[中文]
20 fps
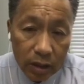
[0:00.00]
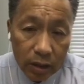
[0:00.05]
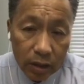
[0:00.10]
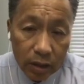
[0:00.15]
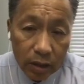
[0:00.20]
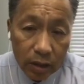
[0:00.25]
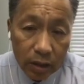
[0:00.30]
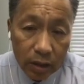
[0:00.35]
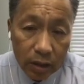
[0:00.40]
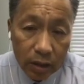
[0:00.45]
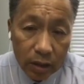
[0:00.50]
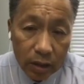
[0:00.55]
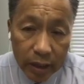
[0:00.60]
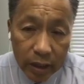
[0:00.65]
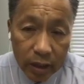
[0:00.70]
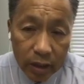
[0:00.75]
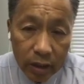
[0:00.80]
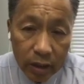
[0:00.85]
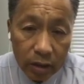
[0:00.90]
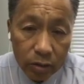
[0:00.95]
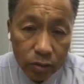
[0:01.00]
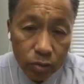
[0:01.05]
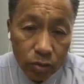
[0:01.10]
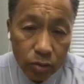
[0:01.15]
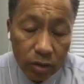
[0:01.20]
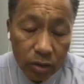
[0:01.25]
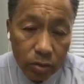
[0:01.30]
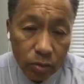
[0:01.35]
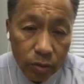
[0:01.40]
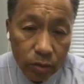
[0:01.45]
而且在
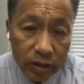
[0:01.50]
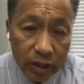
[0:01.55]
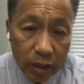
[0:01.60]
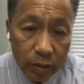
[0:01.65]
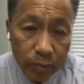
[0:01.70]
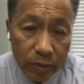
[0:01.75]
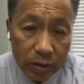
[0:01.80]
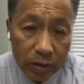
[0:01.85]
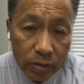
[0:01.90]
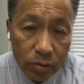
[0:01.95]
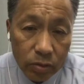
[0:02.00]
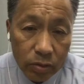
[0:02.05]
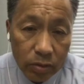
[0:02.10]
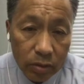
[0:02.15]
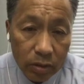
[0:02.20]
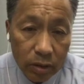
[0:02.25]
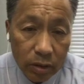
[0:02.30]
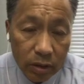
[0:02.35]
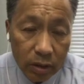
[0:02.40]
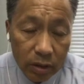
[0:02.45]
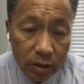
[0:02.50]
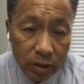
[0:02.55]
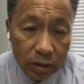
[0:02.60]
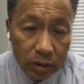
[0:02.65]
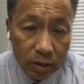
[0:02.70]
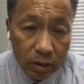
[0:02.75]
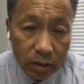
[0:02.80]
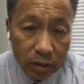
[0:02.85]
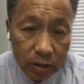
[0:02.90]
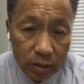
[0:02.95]
很多国家，包括
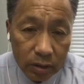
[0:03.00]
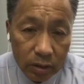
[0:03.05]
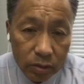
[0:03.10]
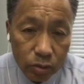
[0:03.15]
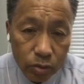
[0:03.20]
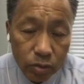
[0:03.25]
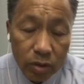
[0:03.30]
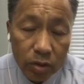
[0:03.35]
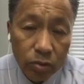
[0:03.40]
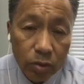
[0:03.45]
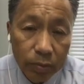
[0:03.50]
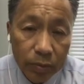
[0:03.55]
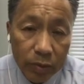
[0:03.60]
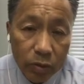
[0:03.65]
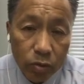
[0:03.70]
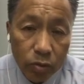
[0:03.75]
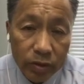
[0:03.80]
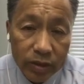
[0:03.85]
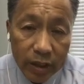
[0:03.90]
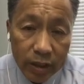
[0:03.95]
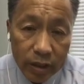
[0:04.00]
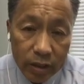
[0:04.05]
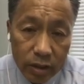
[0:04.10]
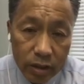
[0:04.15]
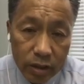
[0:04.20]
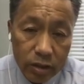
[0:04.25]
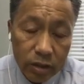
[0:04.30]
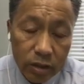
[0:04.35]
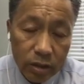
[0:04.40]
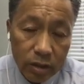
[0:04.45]
呃，除了我们国家的
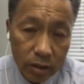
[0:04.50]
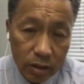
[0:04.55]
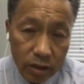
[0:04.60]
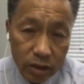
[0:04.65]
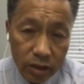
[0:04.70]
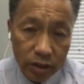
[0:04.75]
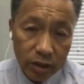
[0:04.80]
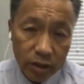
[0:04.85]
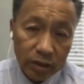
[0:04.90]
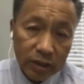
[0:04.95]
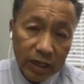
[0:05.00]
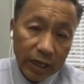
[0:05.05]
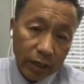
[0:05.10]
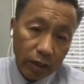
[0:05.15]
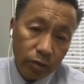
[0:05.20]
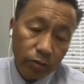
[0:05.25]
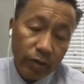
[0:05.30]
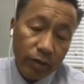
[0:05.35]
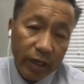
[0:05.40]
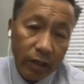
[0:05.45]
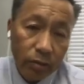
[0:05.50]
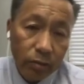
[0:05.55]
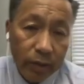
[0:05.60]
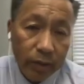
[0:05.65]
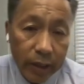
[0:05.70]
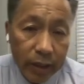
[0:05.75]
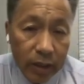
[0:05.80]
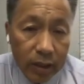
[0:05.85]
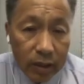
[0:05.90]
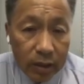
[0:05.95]
十十几个大的医院以
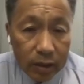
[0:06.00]
外，